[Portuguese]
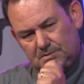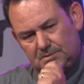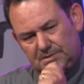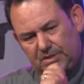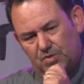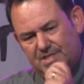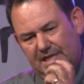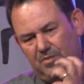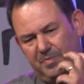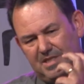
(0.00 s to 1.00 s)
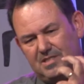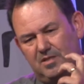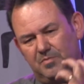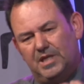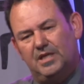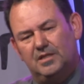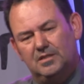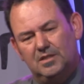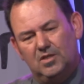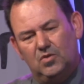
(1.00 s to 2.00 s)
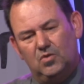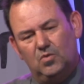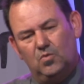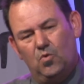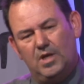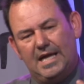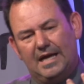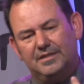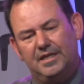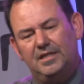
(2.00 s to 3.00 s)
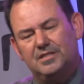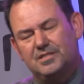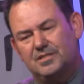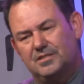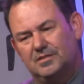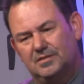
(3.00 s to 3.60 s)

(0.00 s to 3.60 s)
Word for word: Você consegue perceber o olhar deles?